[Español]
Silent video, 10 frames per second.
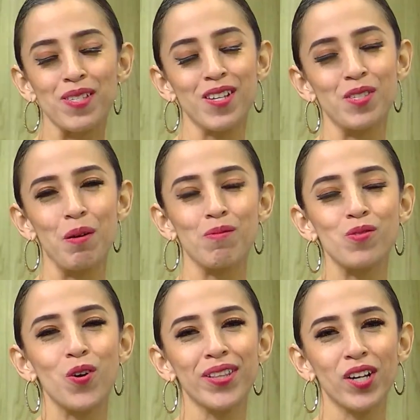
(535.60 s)
esto vamos a
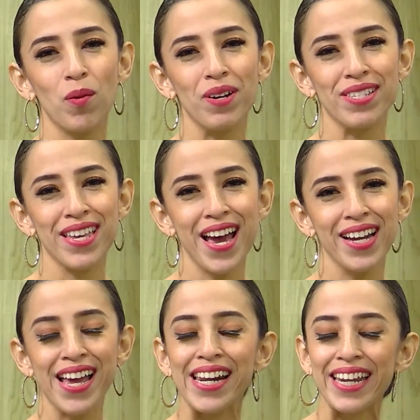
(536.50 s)
un corte
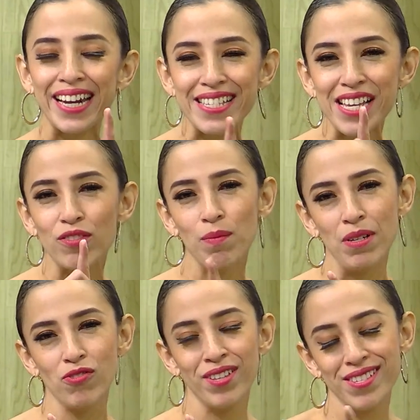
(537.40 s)
comercial. Regresando hay más
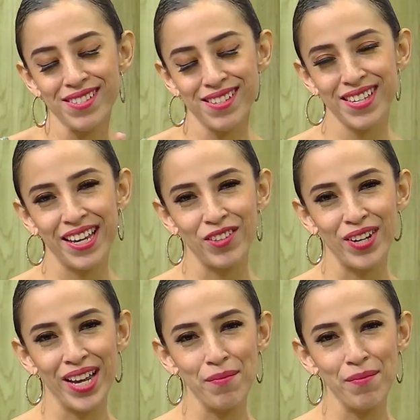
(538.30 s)
noticias, así que no le cambie,